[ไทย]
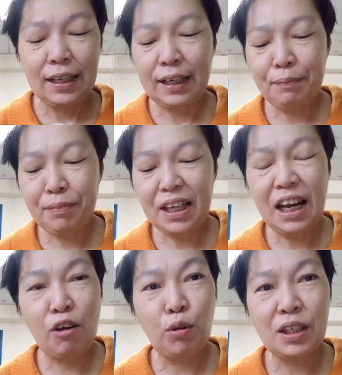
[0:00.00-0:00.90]
คลิปนี้
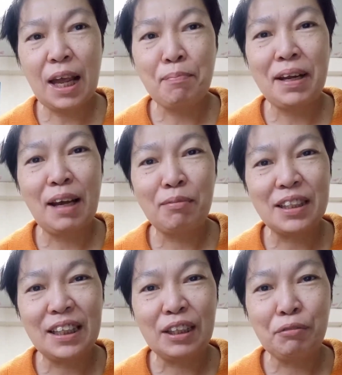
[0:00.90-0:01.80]
เราจะมานำเส
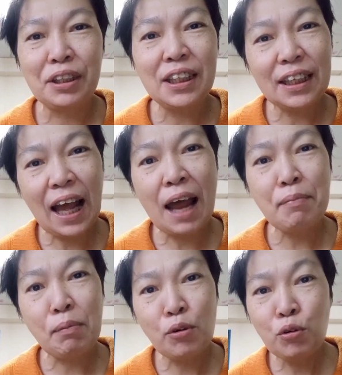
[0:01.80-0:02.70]
นอวิธีการ
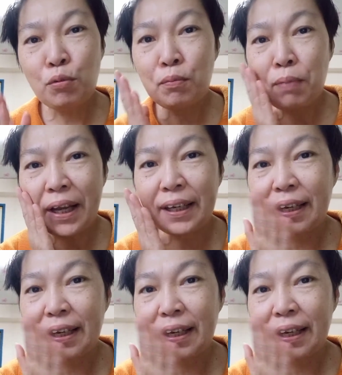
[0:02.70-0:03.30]
บำรุงใบ